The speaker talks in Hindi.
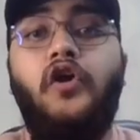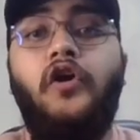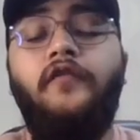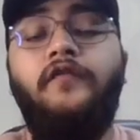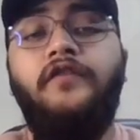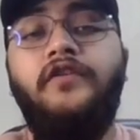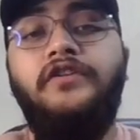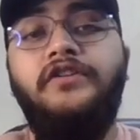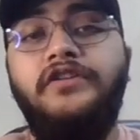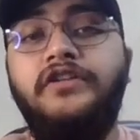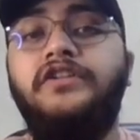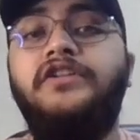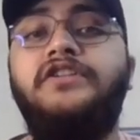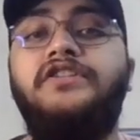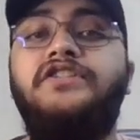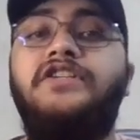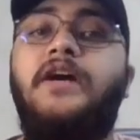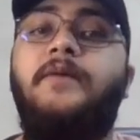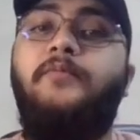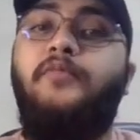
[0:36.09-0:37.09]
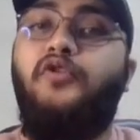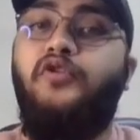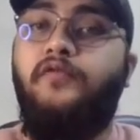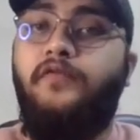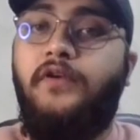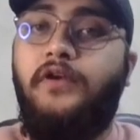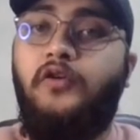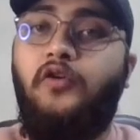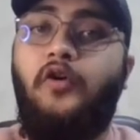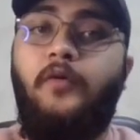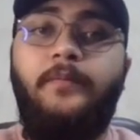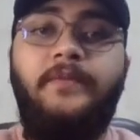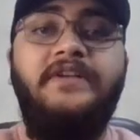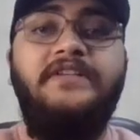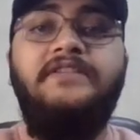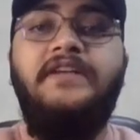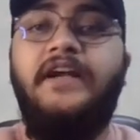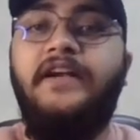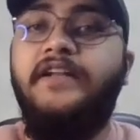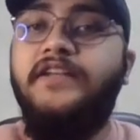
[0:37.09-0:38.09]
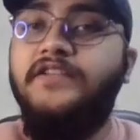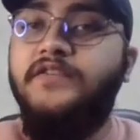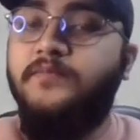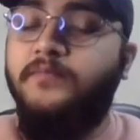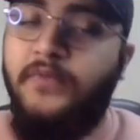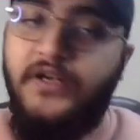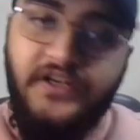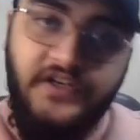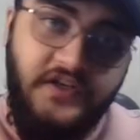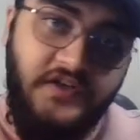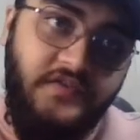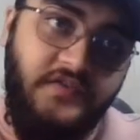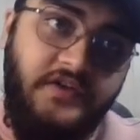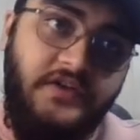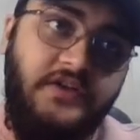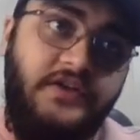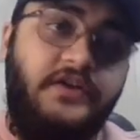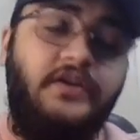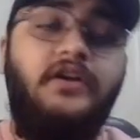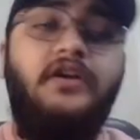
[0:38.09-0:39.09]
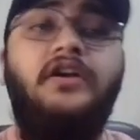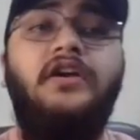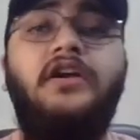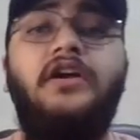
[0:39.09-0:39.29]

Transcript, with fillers: of your third chapter of economics that is money and credit